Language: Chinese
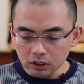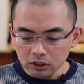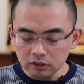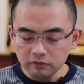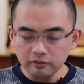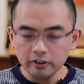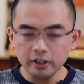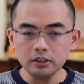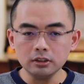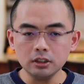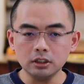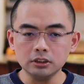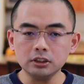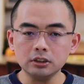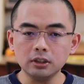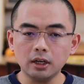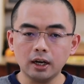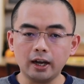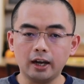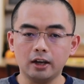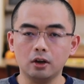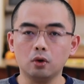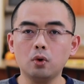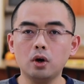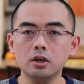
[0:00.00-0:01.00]
因为呢，这个
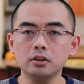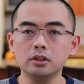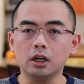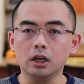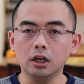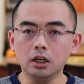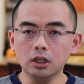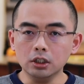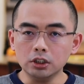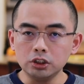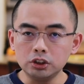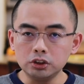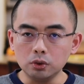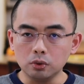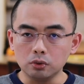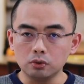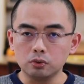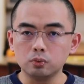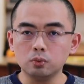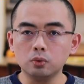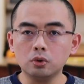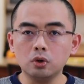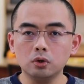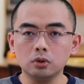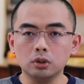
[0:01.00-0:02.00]
海关呢是有
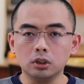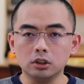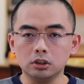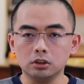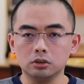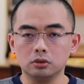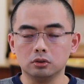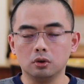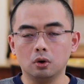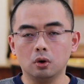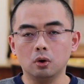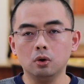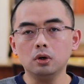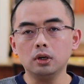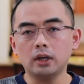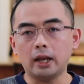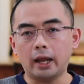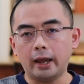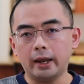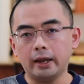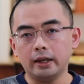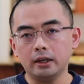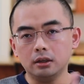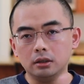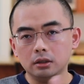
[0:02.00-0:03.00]
足够的理由
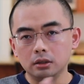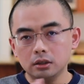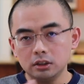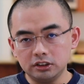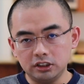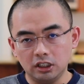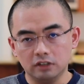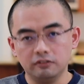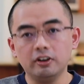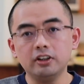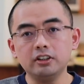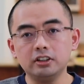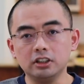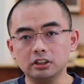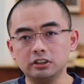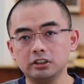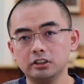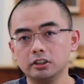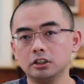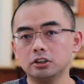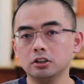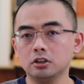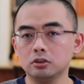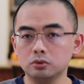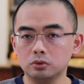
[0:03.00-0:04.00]
来审问你这
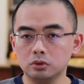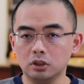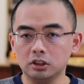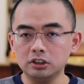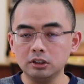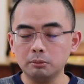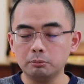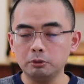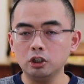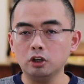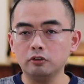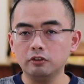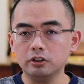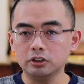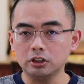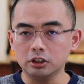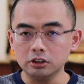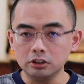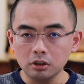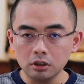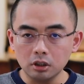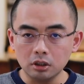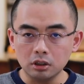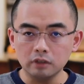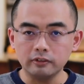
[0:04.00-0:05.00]
些证据的，这没有问题，
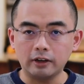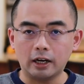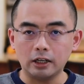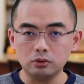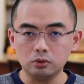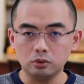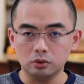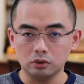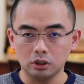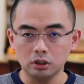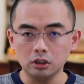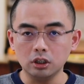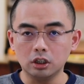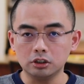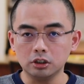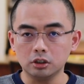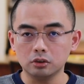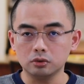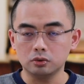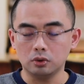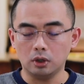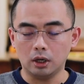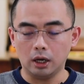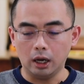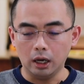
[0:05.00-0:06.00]
这是合法取得的
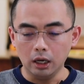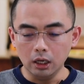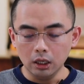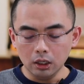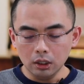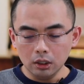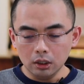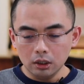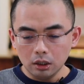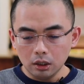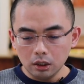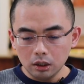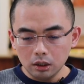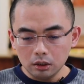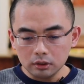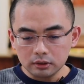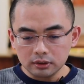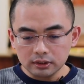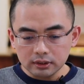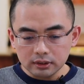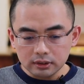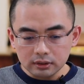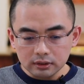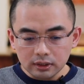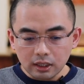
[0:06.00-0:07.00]
证据啊。呃，
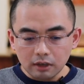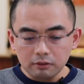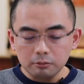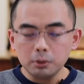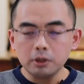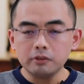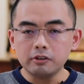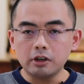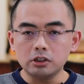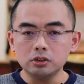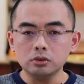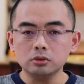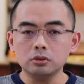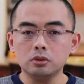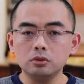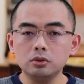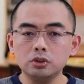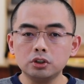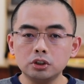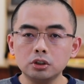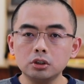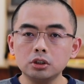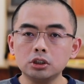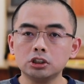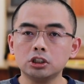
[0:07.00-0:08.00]
那孟晚舟的
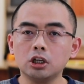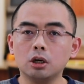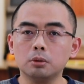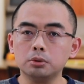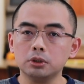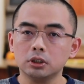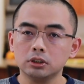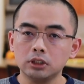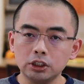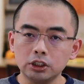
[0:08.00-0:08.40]
律师知道不知